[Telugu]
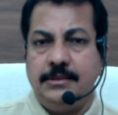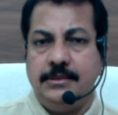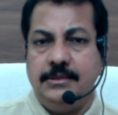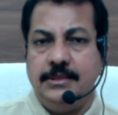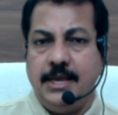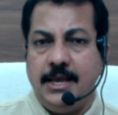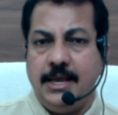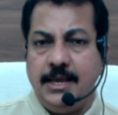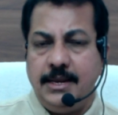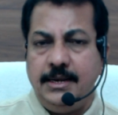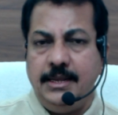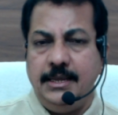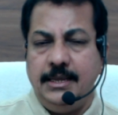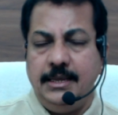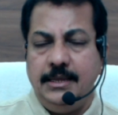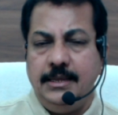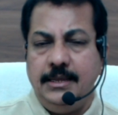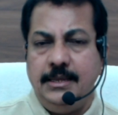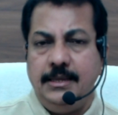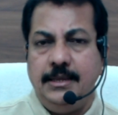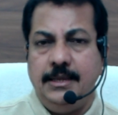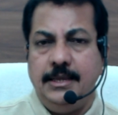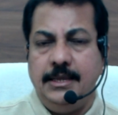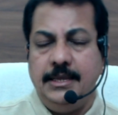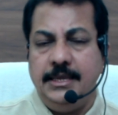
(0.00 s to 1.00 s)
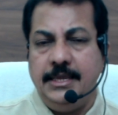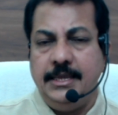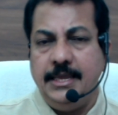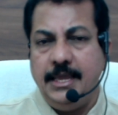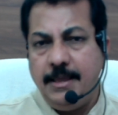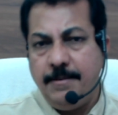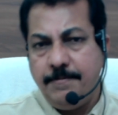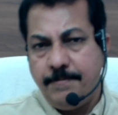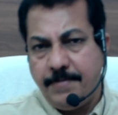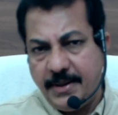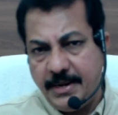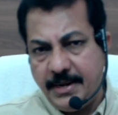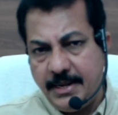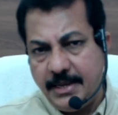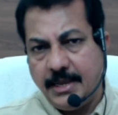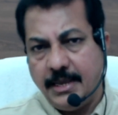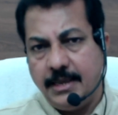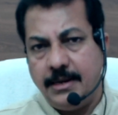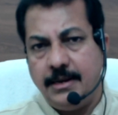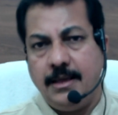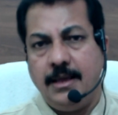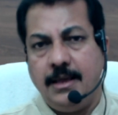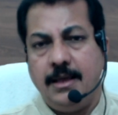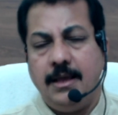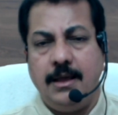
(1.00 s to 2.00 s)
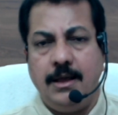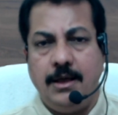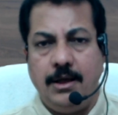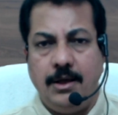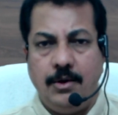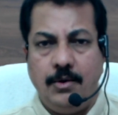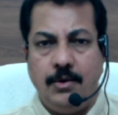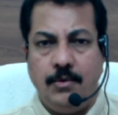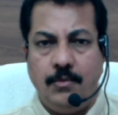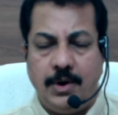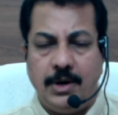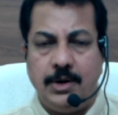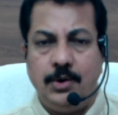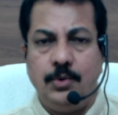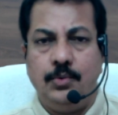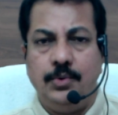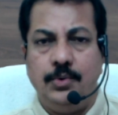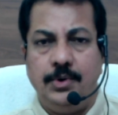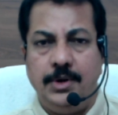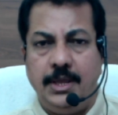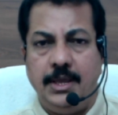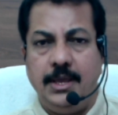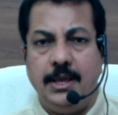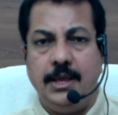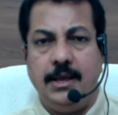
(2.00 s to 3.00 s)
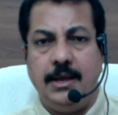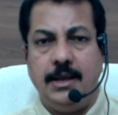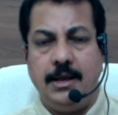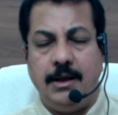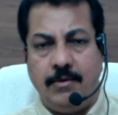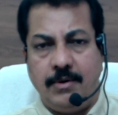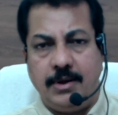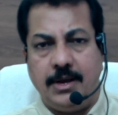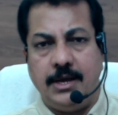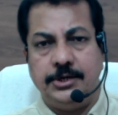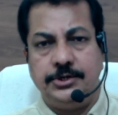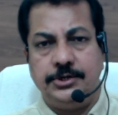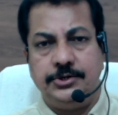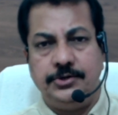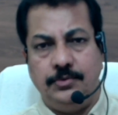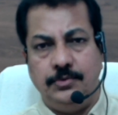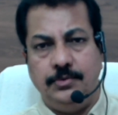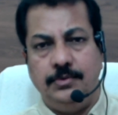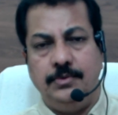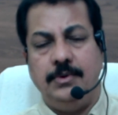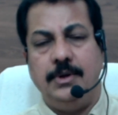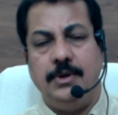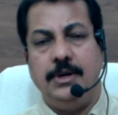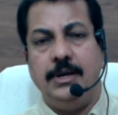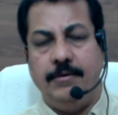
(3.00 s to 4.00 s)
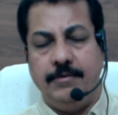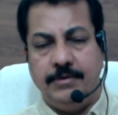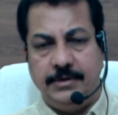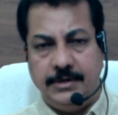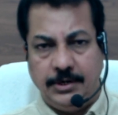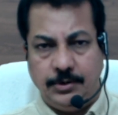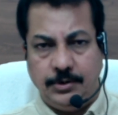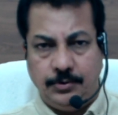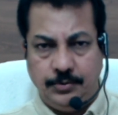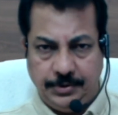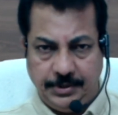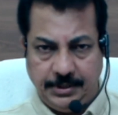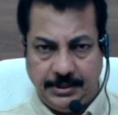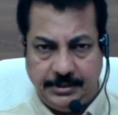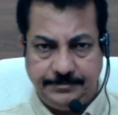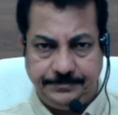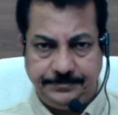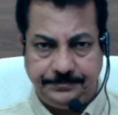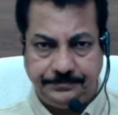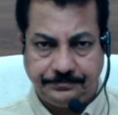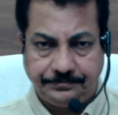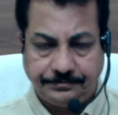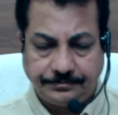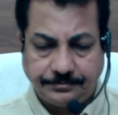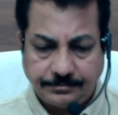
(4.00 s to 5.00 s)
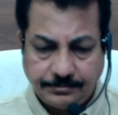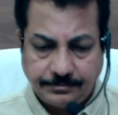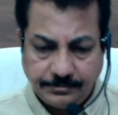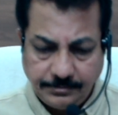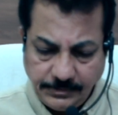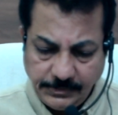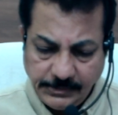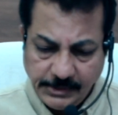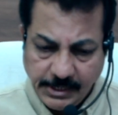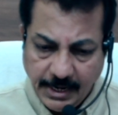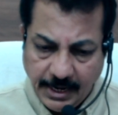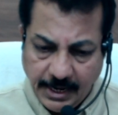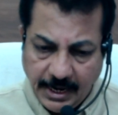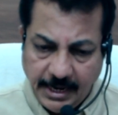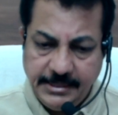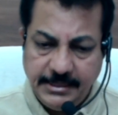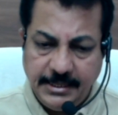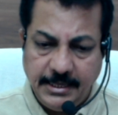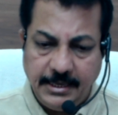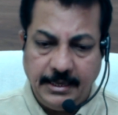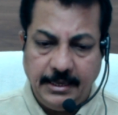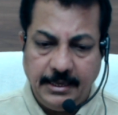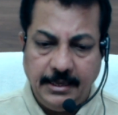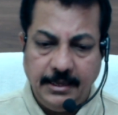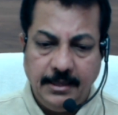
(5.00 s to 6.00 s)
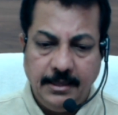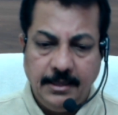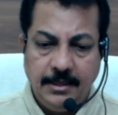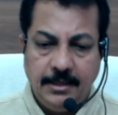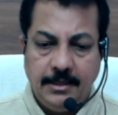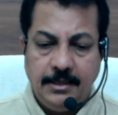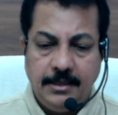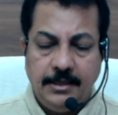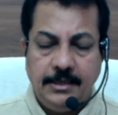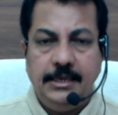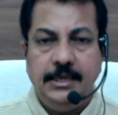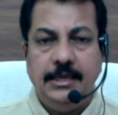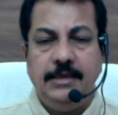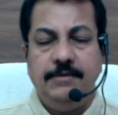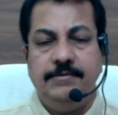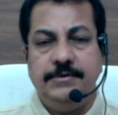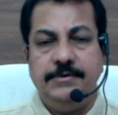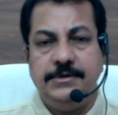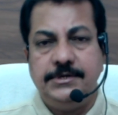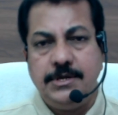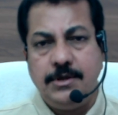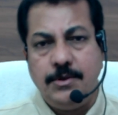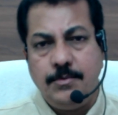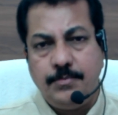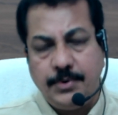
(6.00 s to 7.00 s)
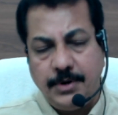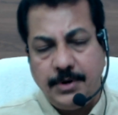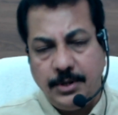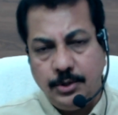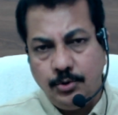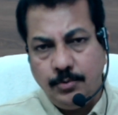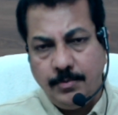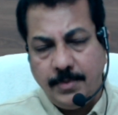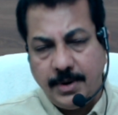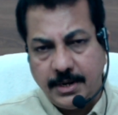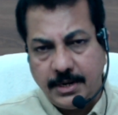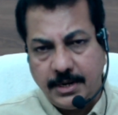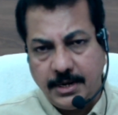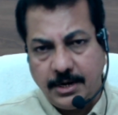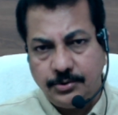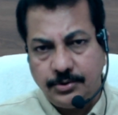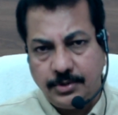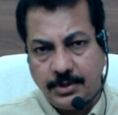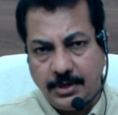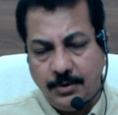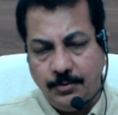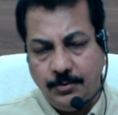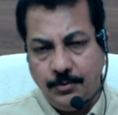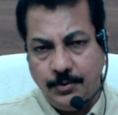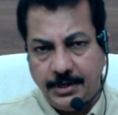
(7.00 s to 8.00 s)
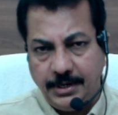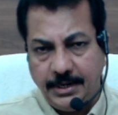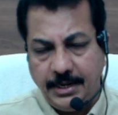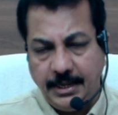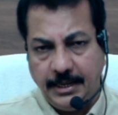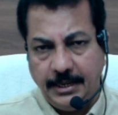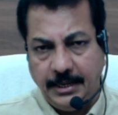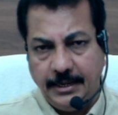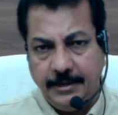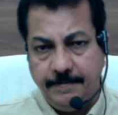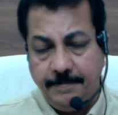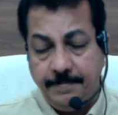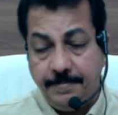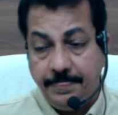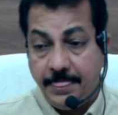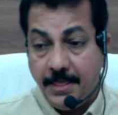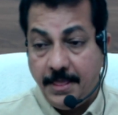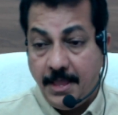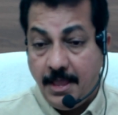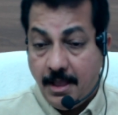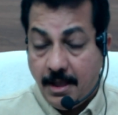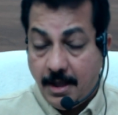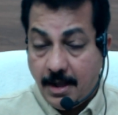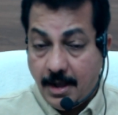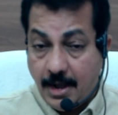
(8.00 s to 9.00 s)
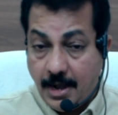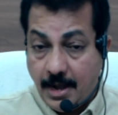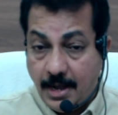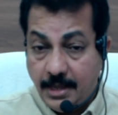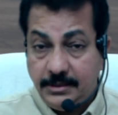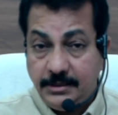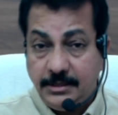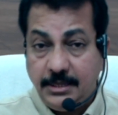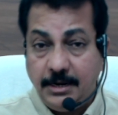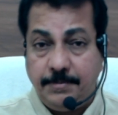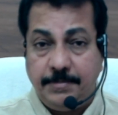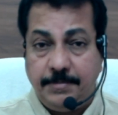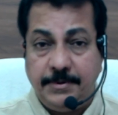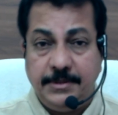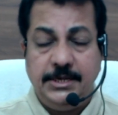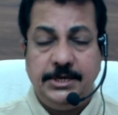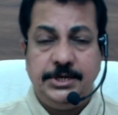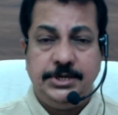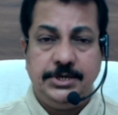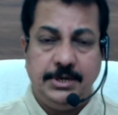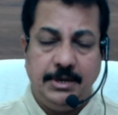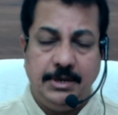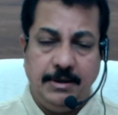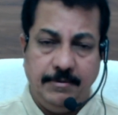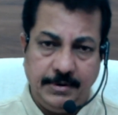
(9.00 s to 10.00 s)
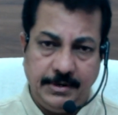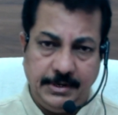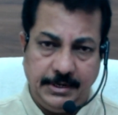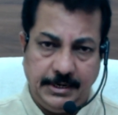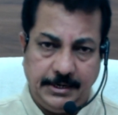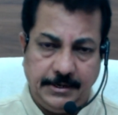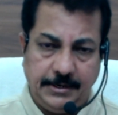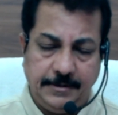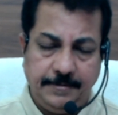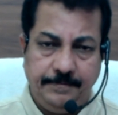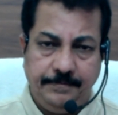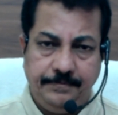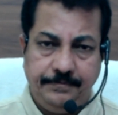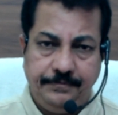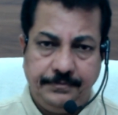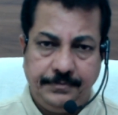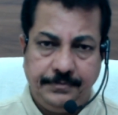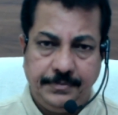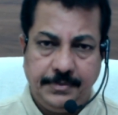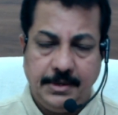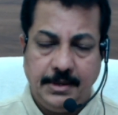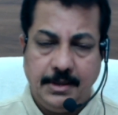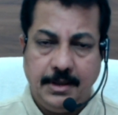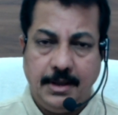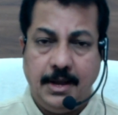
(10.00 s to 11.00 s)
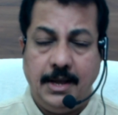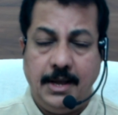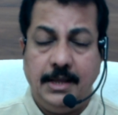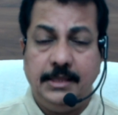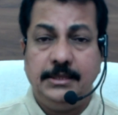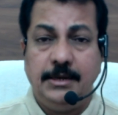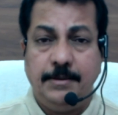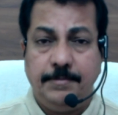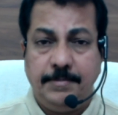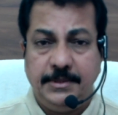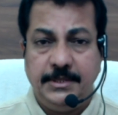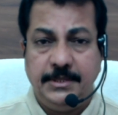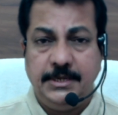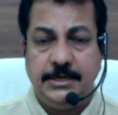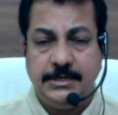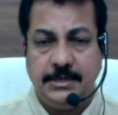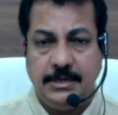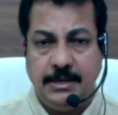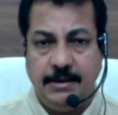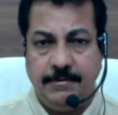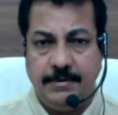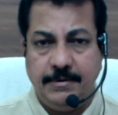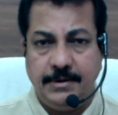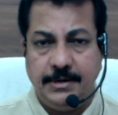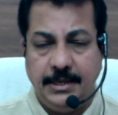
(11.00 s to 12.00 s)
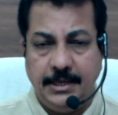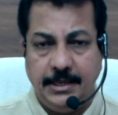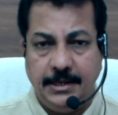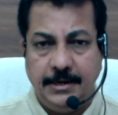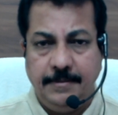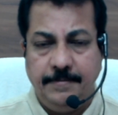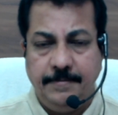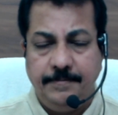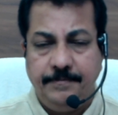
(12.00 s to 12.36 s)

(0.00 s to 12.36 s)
దాన్ని ఏ పనికైనా వాడుకునే అవకాశం గవర్నర్కు ఉంది అయితే ఈ విషయం ఇప్పుడు ఎందుకు మాట్లాడుతున్నాము అంటే ఆంధ్రప్రదేశ్ గవర్నర్ ఆంధ్రప్రదేశ్ గవర్నర్